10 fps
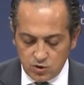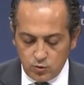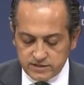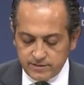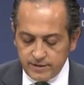
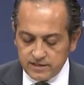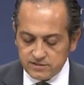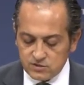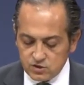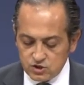
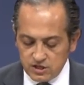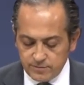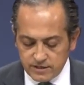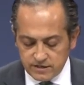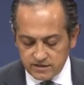Guatemala
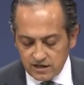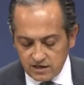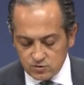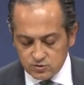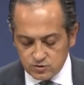Dışişleri Bakanı
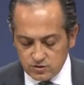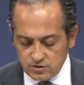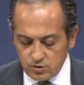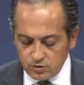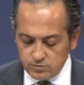Carlos
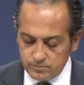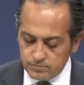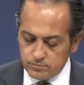Raúl